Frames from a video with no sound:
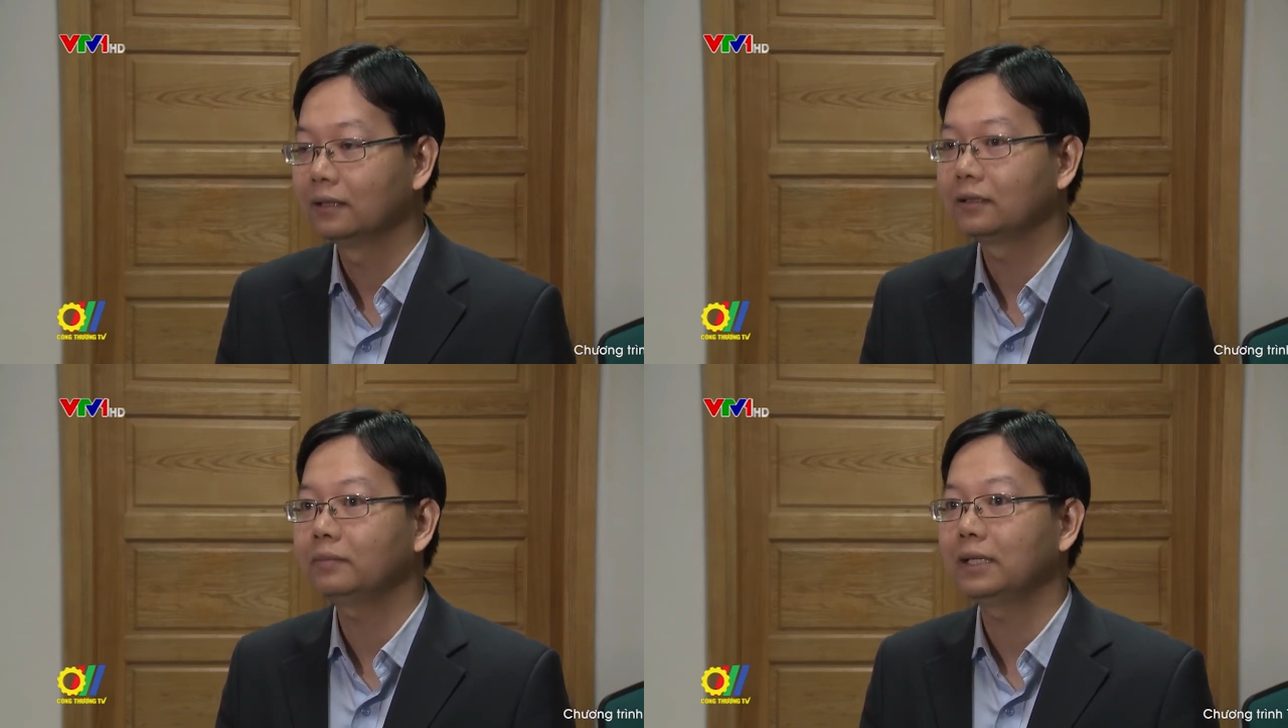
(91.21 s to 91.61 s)

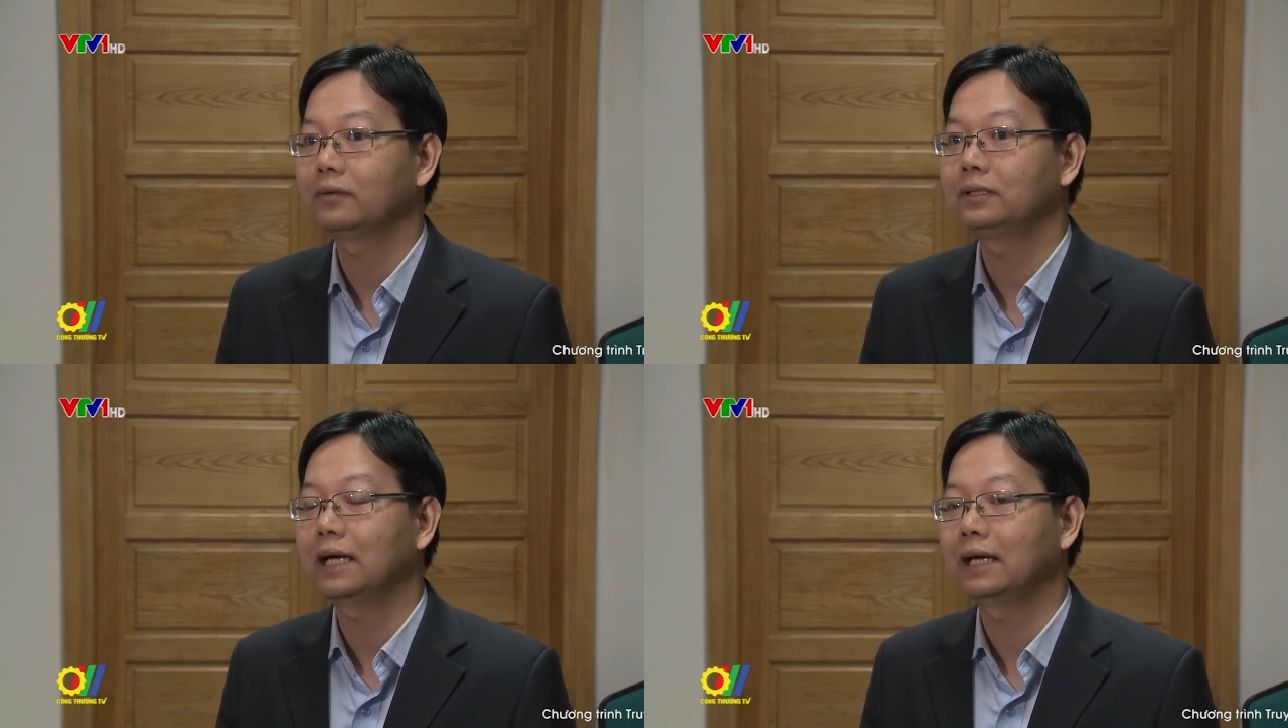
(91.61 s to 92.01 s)
Tiếp
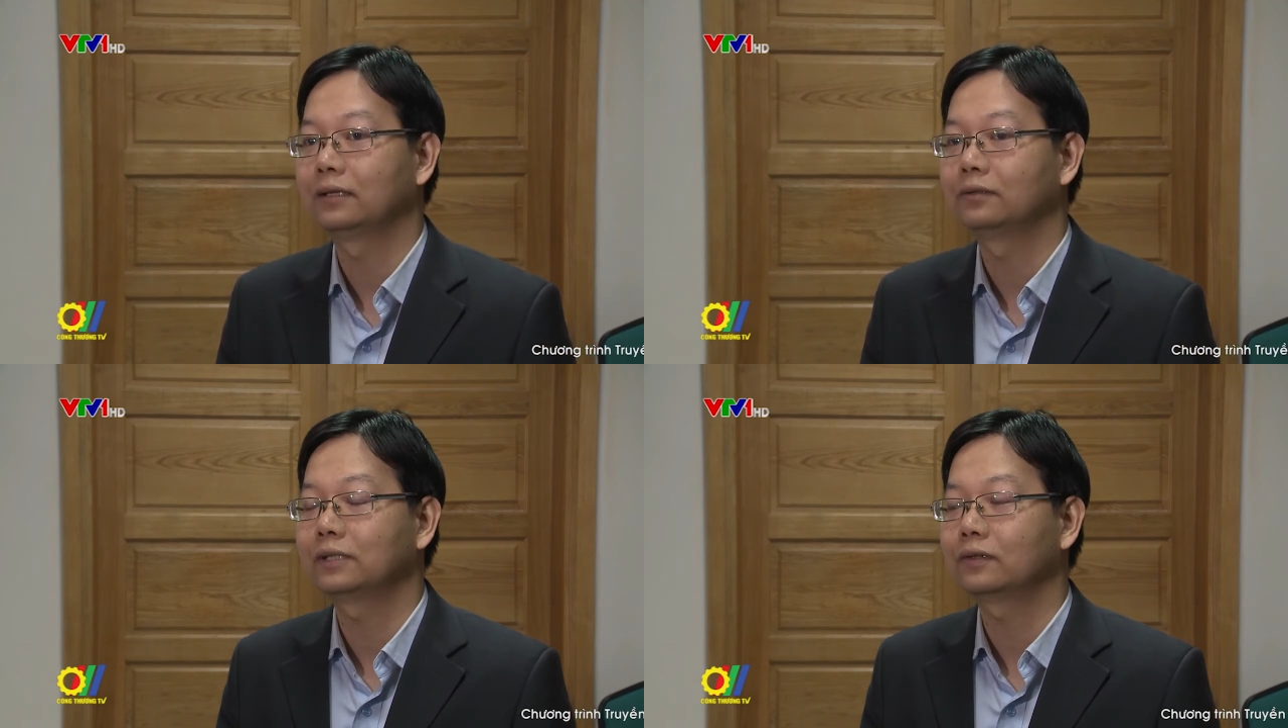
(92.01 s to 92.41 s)
theo thứ hai
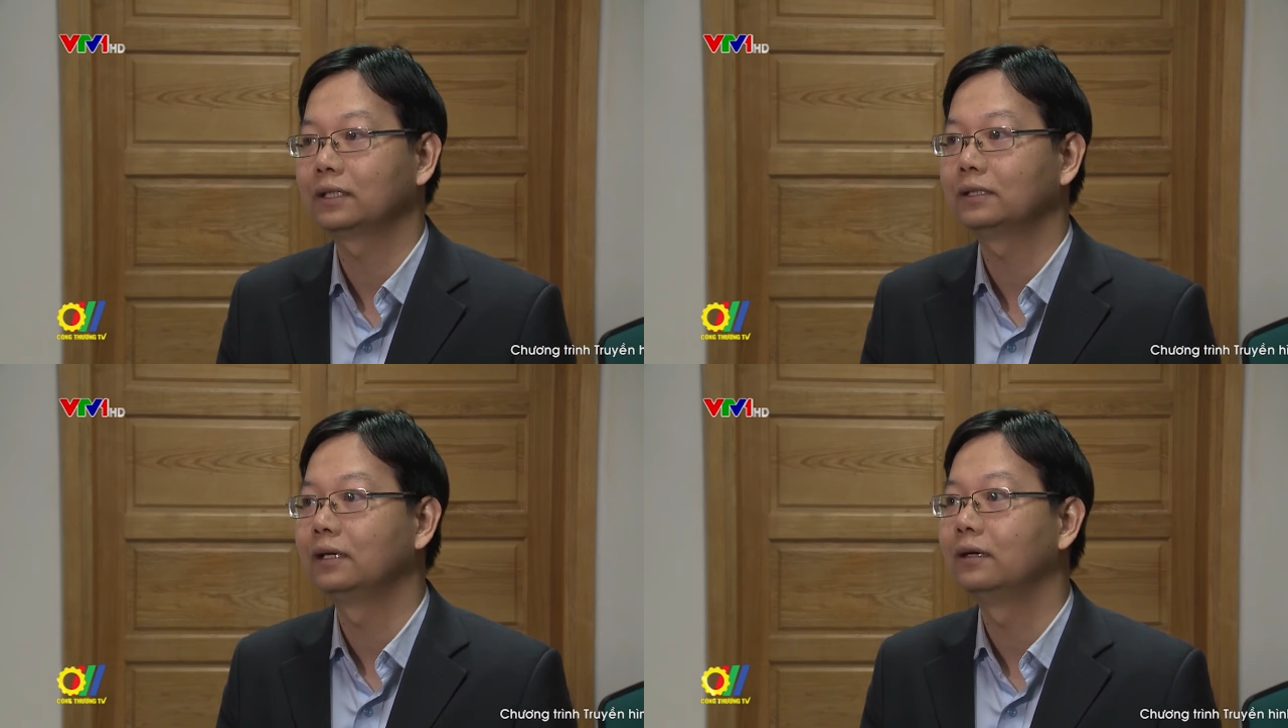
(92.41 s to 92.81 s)
là chúng ta có
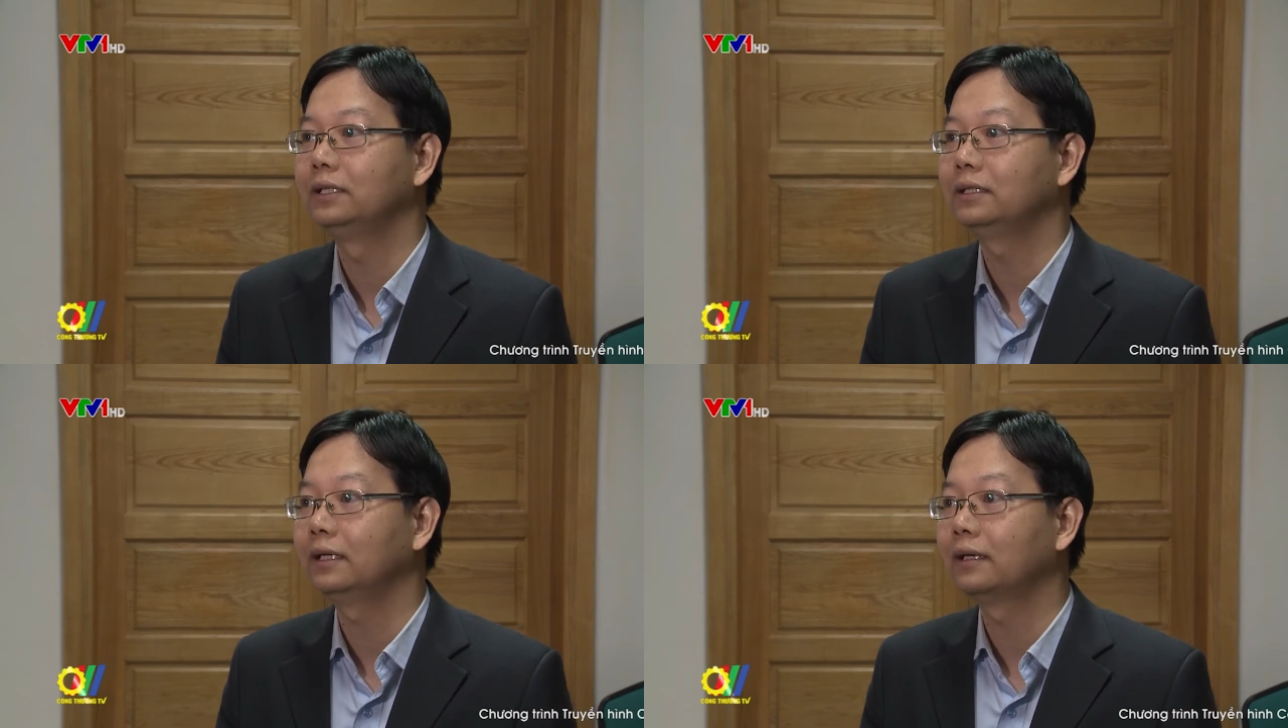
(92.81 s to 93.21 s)
thể nhờ
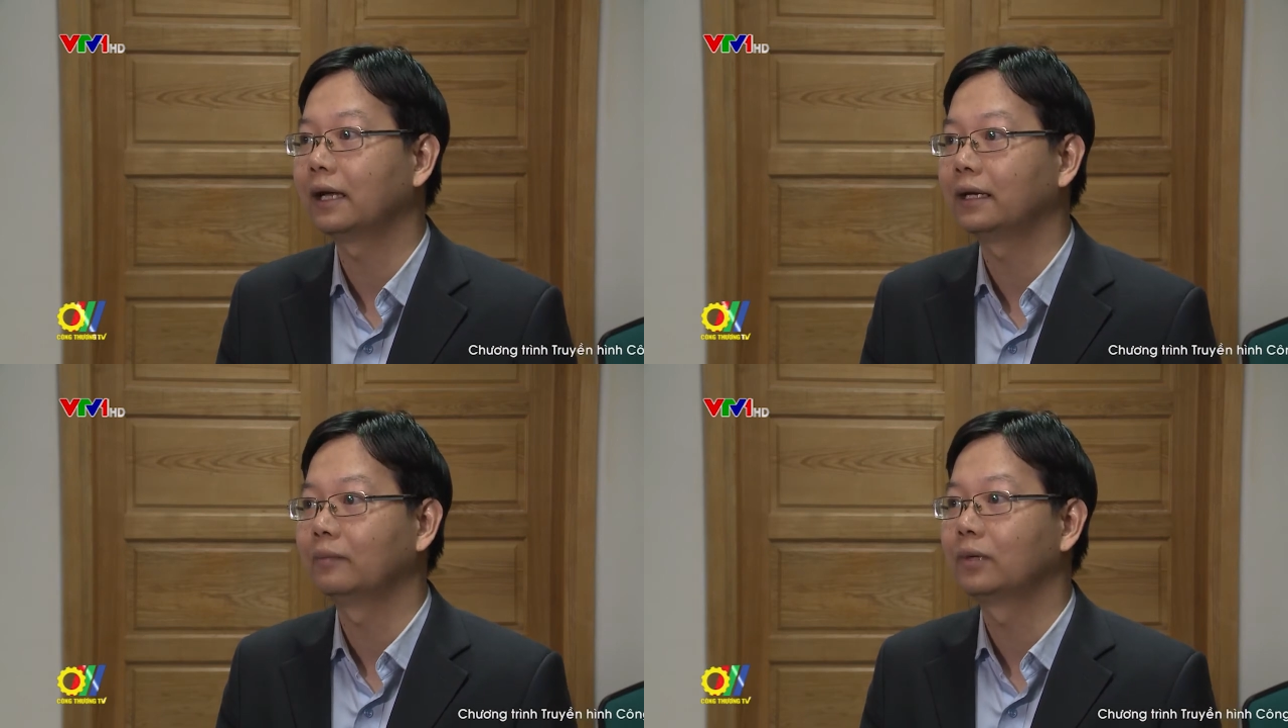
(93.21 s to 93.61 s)
những người
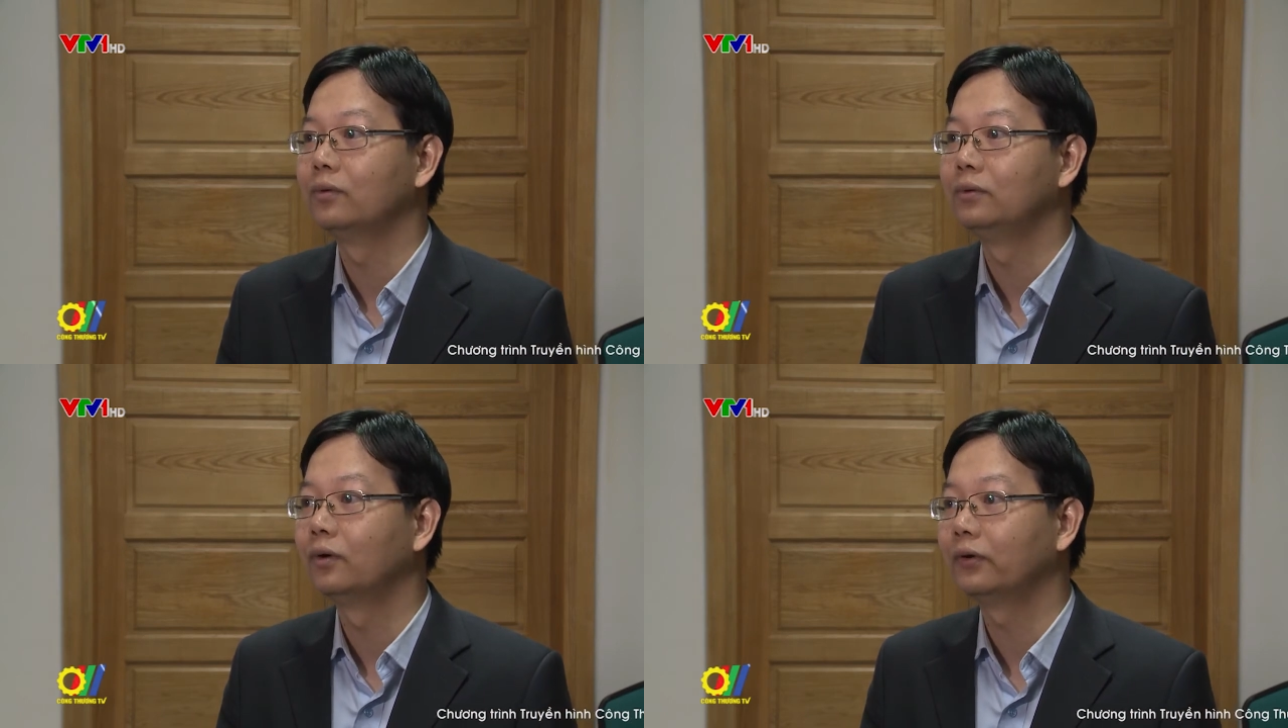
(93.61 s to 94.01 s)
này là
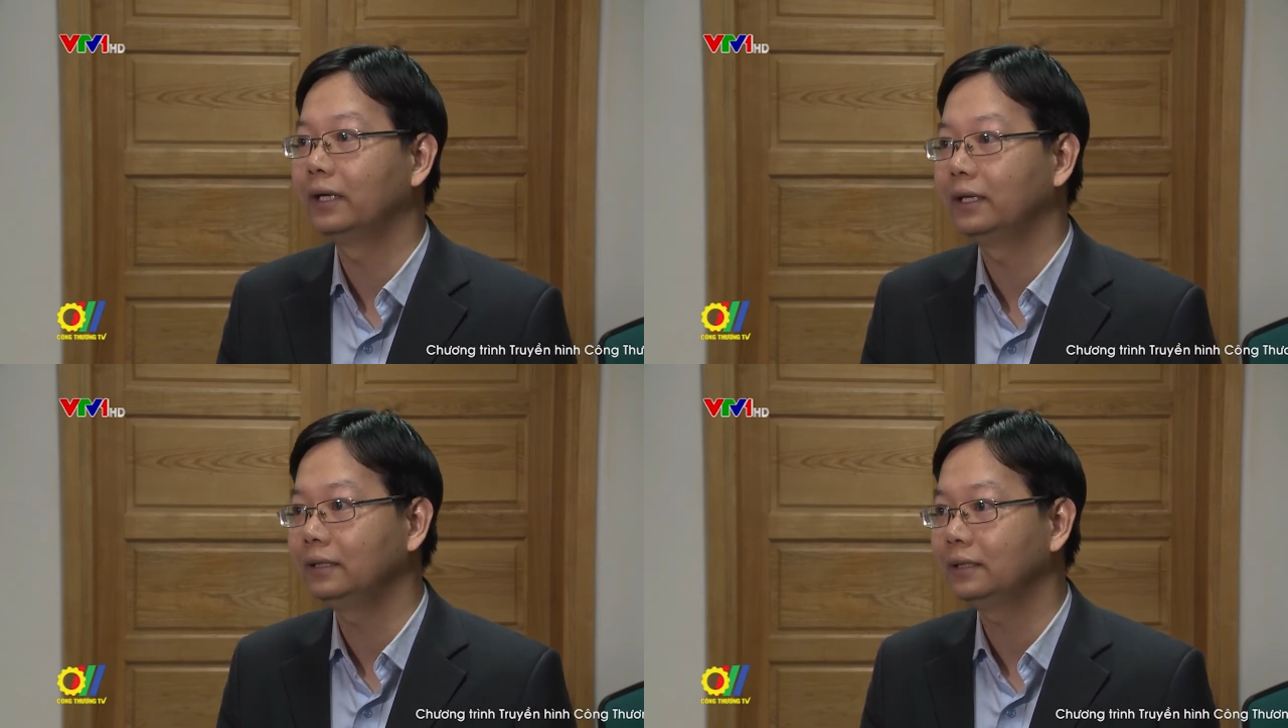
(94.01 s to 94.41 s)
cầu nối
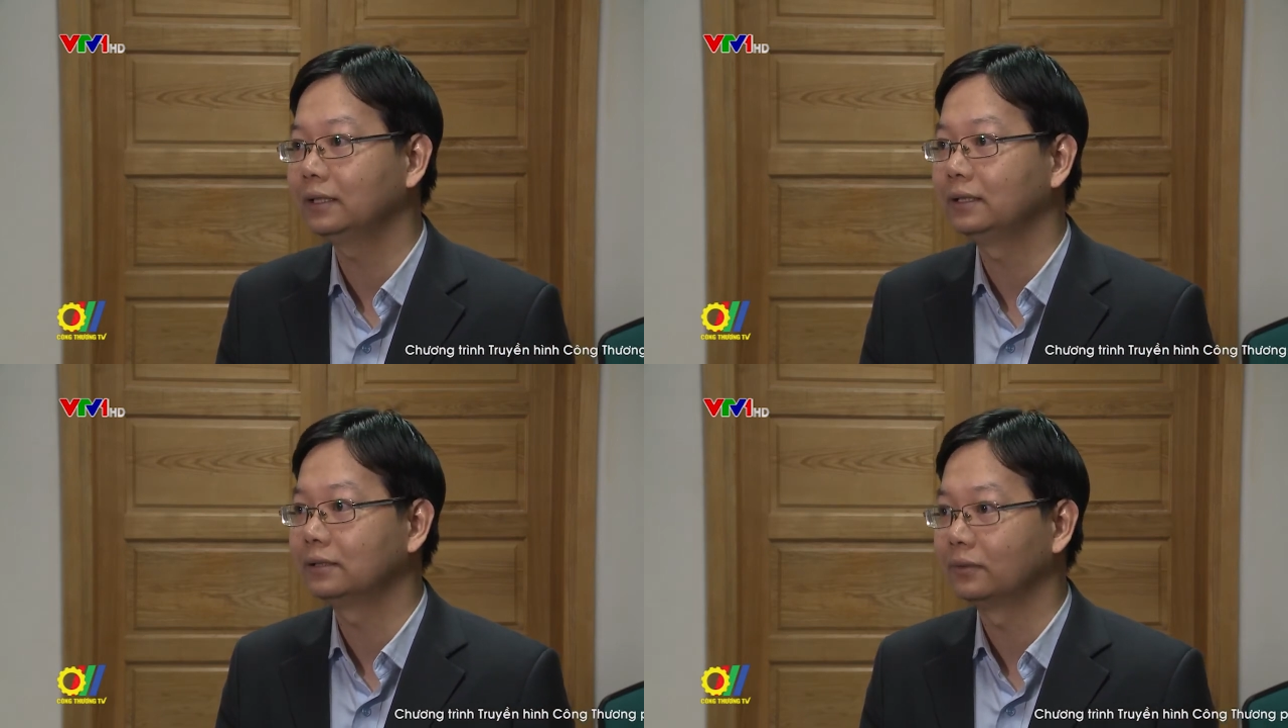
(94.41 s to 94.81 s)
đến những
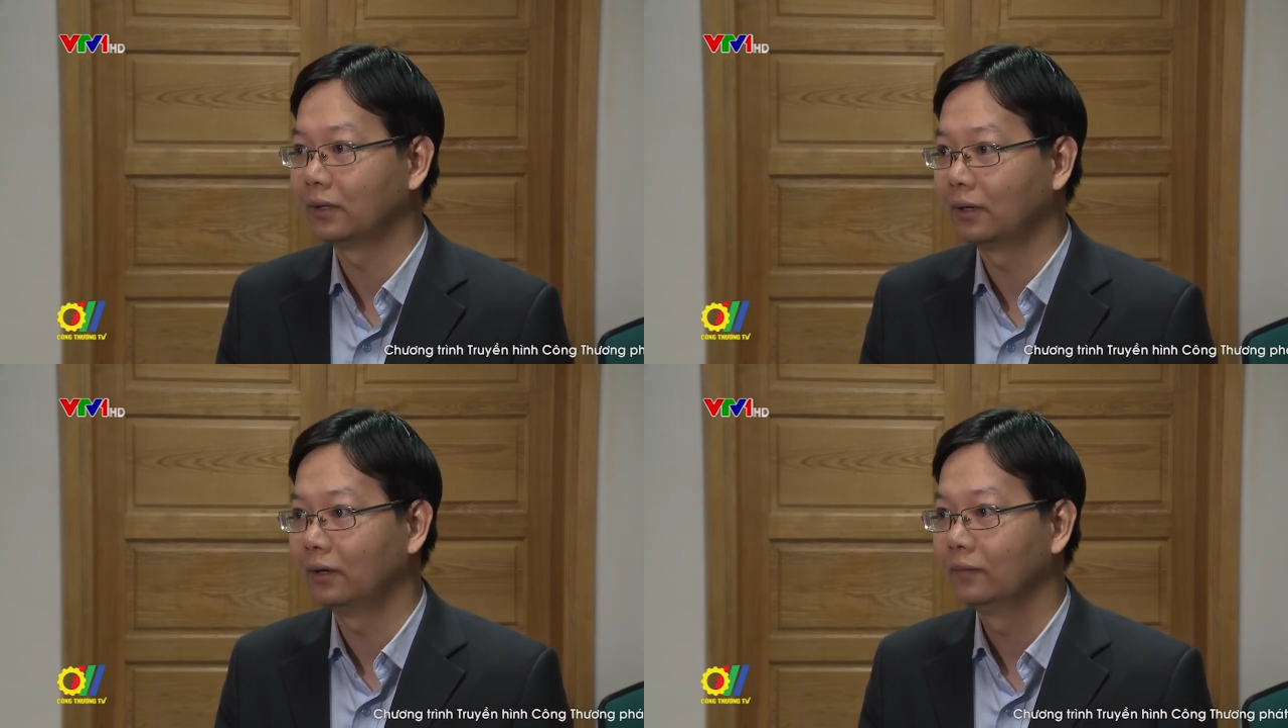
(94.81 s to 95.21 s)
thị trường
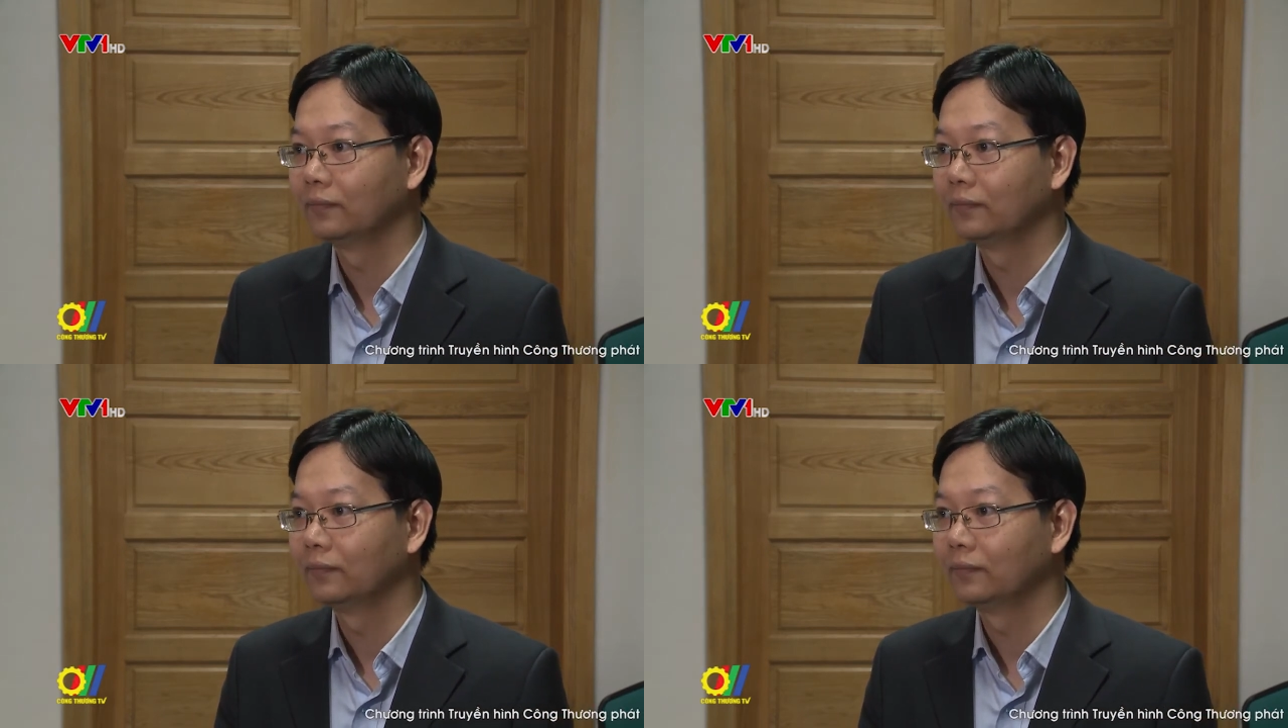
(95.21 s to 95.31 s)
của họ